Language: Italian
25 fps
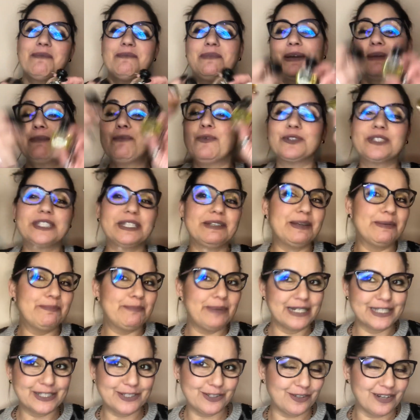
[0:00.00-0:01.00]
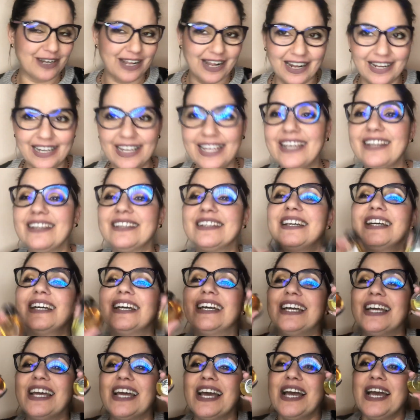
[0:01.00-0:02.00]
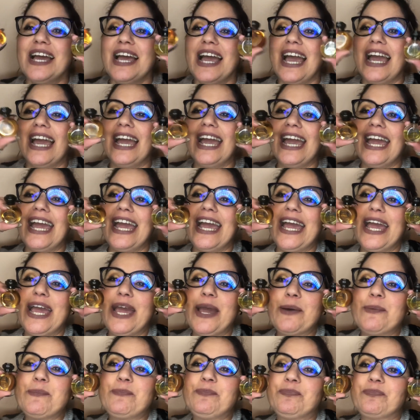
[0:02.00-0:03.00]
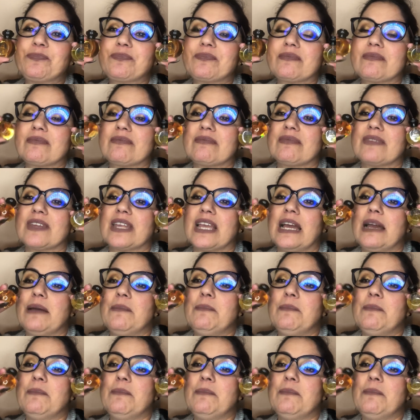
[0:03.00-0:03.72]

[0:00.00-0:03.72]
per motivi personali e mm,